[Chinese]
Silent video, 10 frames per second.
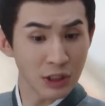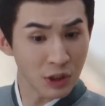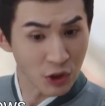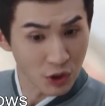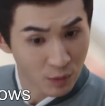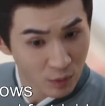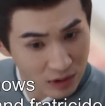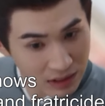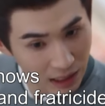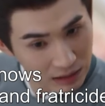这弑母
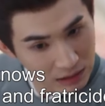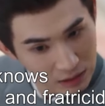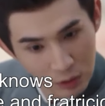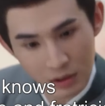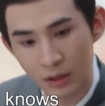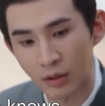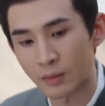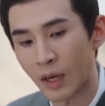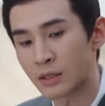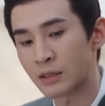杀弟倒是闹
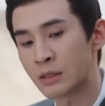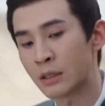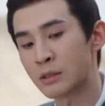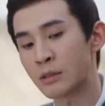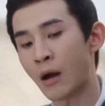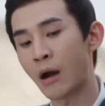得满城皆知